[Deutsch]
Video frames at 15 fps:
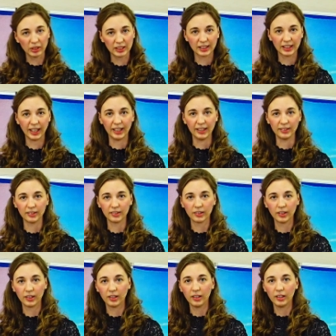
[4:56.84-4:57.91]
das Geld,
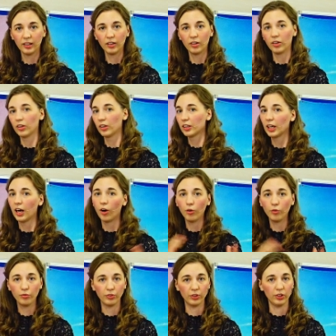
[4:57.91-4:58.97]

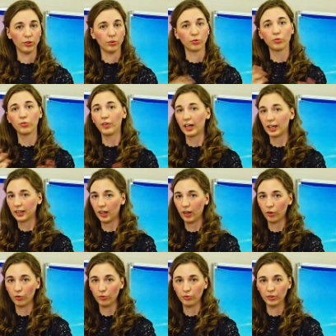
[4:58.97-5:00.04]
kaufe und
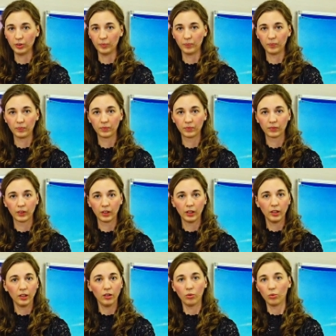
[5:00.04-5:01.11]
verkaufe
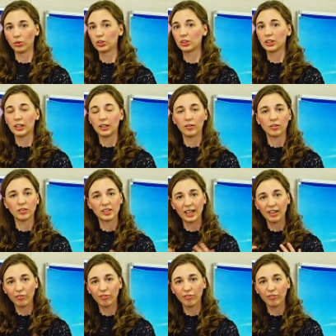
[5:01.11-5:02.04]
und sei